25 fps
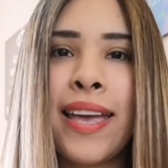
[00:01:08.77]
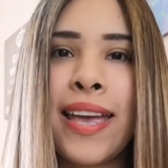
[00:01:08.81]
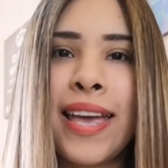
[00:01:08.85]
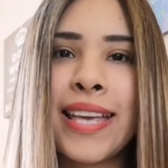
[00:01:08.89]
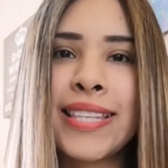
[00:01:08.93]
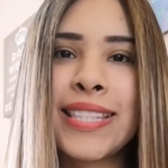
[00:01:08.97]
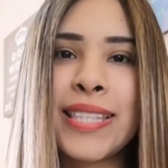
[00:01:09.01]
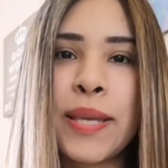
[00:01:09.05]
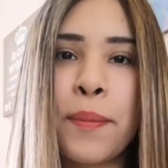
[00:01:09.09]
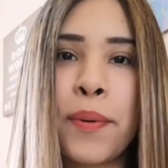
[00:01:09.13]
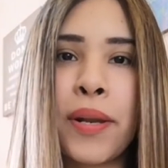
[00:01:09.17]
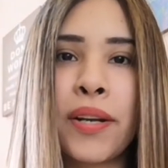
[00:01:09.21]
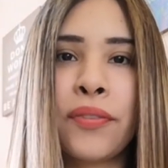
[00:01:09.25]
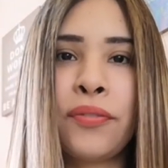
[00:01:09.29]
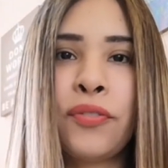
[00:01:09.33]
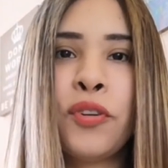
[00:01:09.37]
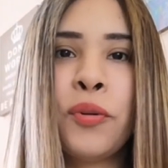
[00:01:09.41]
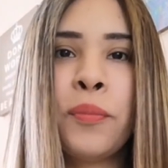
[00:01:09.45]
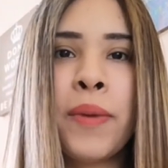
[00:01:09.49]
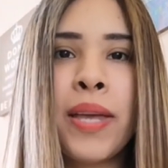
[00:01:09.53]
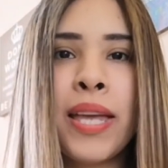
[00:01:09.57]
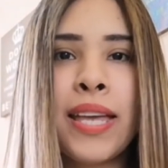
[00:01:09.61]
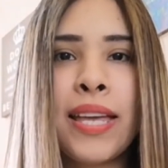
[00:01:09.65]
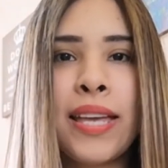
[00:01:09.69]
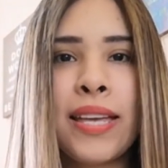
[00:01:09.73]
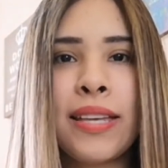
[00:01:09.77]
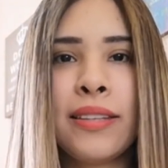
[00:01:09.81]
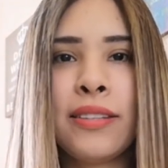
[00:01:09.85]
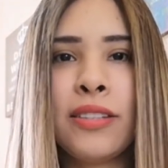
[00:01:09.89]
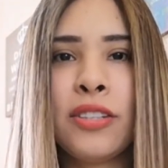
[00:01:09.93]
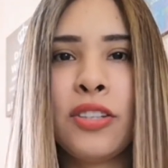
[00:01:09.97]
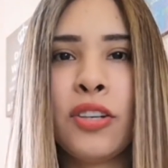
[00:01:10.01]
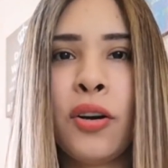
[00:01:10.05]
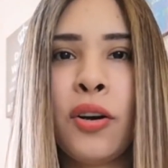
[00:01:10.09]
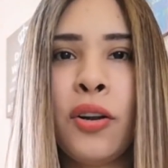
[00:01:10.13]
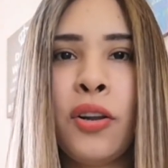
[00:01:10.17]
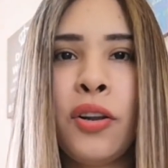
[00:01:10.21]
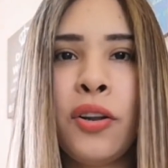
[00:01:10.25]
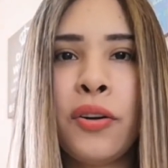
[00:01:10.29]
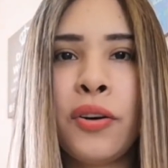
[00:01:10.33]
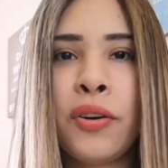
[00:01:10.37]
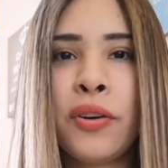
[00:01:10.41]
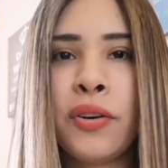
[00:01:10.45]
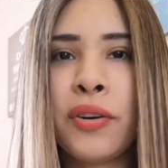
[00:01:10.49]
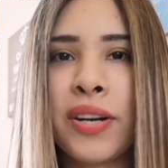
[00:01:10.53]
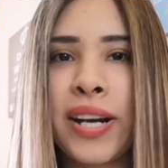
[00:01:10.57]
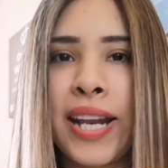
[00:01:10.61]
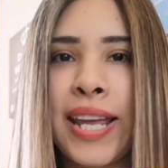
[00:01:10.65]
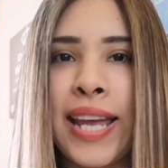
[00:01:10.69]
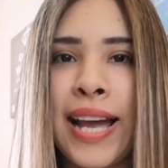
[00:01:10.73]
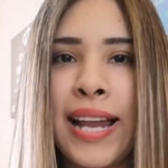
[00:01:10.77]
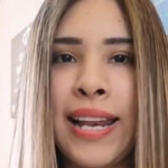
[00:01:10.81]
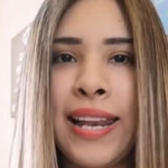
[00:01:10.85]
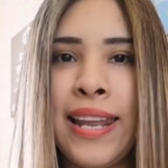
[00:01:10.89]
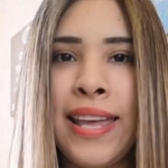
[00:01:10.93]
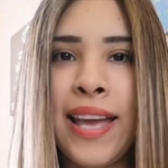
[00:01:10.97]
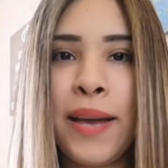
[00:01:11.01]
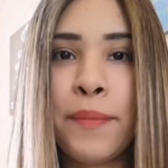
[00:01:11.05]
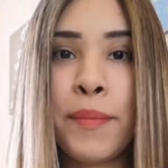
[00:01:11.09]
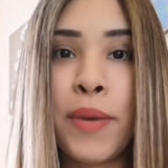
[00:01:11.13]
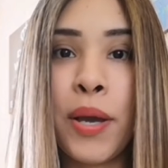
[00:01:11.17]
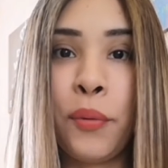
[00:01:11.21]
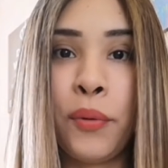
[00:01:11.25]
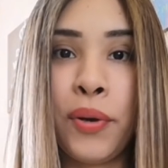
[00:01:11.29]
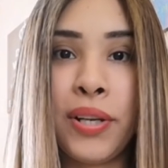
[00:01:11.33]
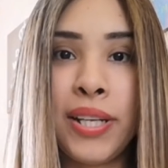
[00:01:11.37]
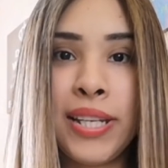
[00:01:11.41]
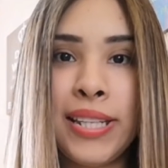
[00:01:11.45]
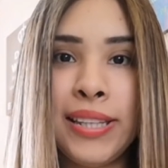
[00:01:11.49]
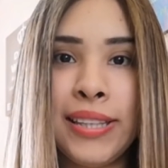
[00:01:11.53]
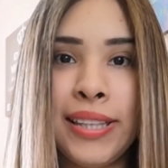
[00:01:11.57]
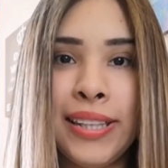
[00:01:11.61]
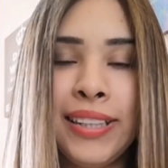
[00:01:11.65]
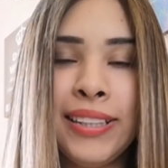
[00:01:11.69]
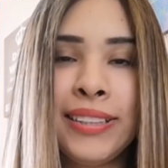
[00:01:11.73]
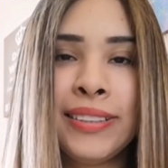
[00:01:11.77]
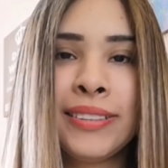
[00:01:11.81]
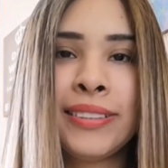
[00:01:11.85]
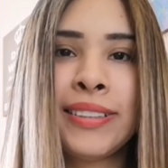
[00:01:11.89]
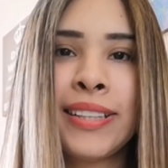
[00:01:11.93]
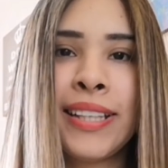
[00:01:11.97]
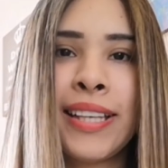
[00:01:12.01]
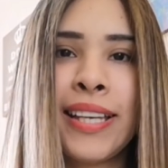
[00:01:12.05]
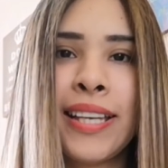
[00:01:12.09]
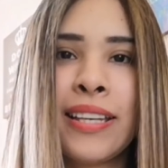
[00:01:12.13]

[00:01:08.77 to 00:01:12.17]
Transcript: Este perfume yo lo regalé a mi abuelita.